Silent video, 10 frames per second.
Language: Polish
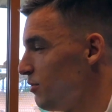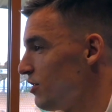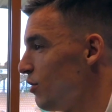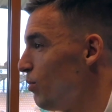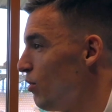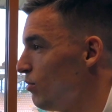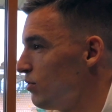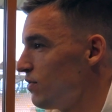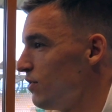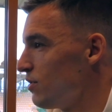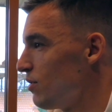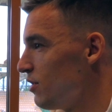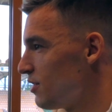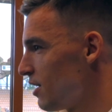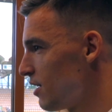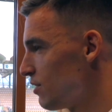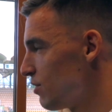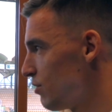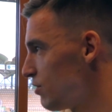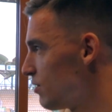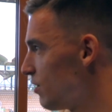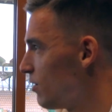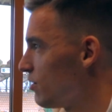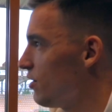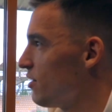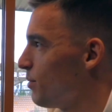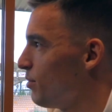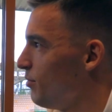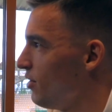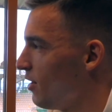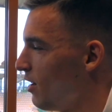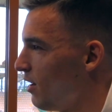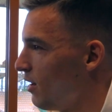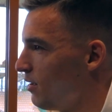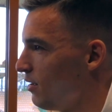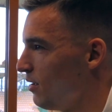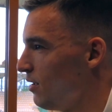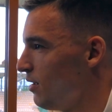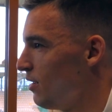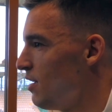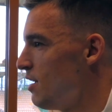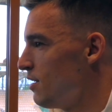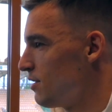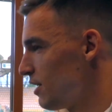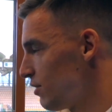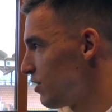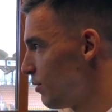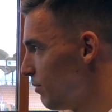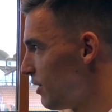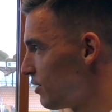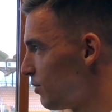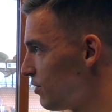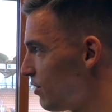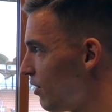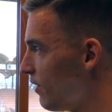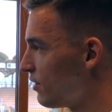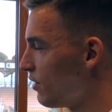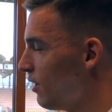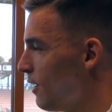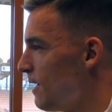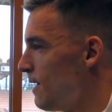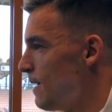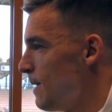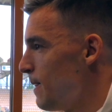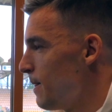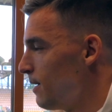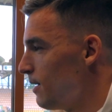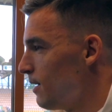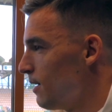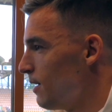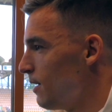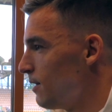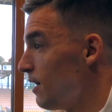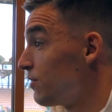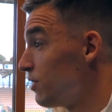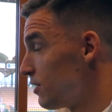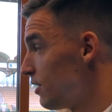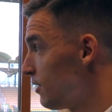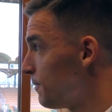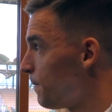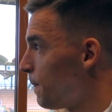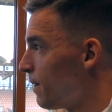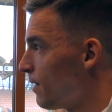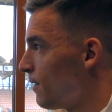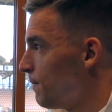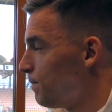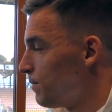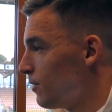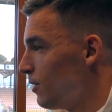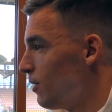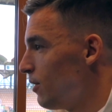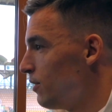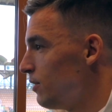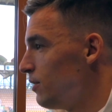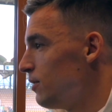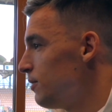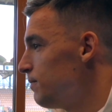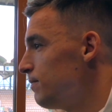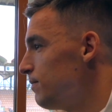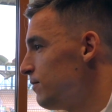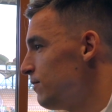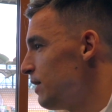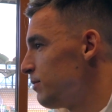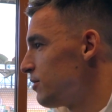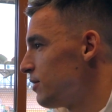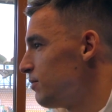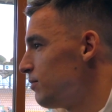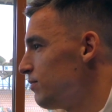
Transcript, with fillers: mi chciał pomóc, więc to jest takie coś, co się nie zapomina i za to chciałbym bardzo podziękować e, dla wszystkich. No i wiem, że